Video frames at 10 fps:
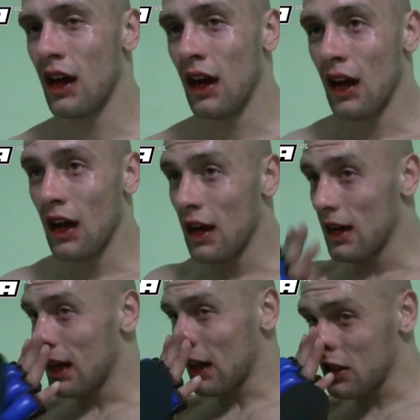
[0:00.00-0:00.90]
podziękować?
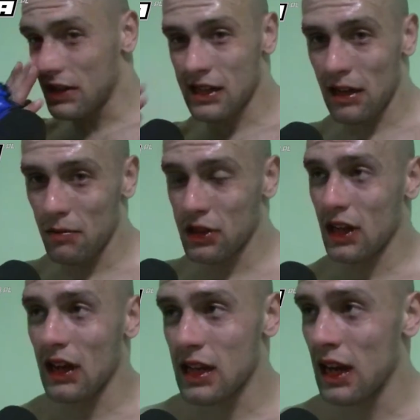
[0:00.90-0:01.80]
Tak, oczywiście chciałem
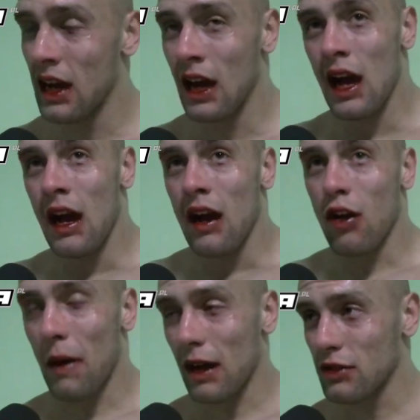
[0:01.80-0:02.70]
podziękować
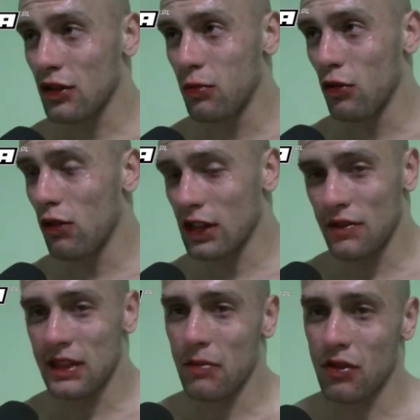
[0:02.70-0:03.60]
chłopakom z klubu
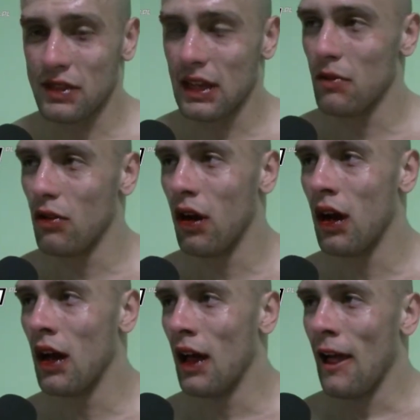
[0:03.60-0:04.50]
Łukaszowi Zaborowskiemu,
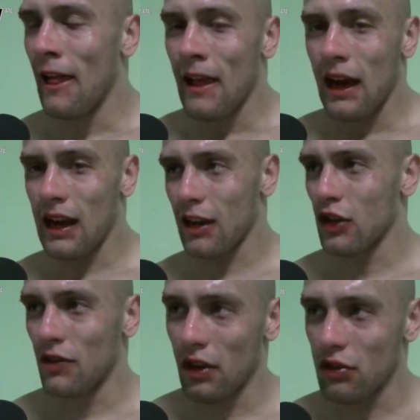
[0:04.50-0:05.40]

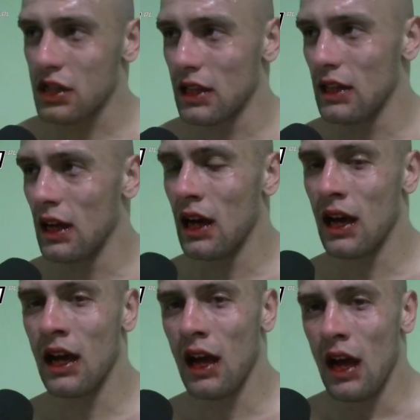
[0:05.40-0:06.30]
Arachionowi Olsztyn,
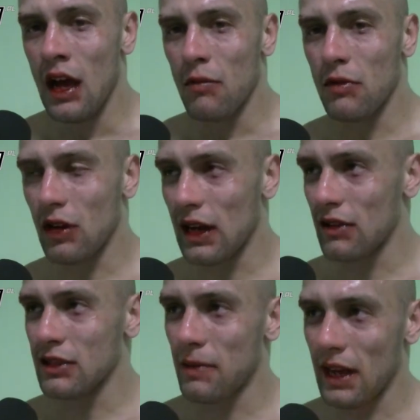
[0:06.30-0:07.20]
moim
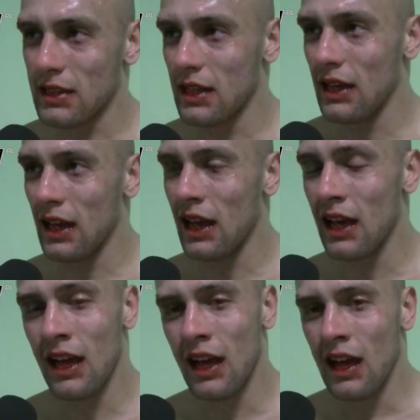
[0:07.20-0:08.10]
kolegom z pracy,
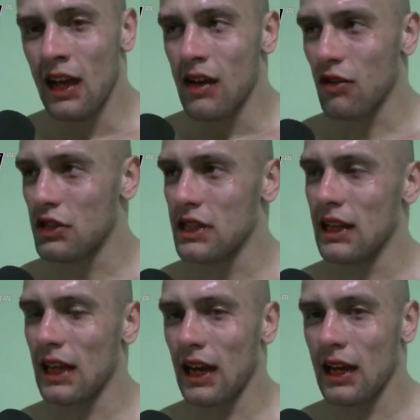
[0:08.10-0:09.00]

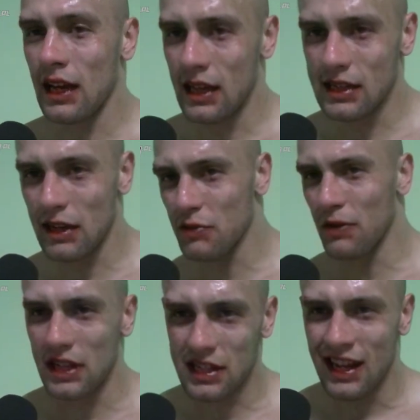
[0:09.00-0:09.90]
rodzinie, tak? I chciałem
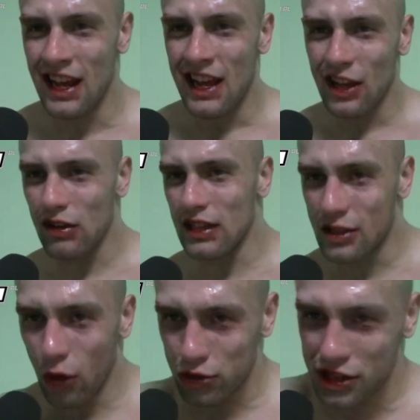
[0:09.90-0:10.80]
powiedzieć, koniec,
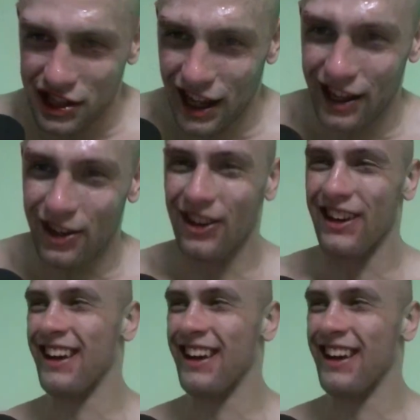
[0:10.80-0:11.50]
dosyć tego.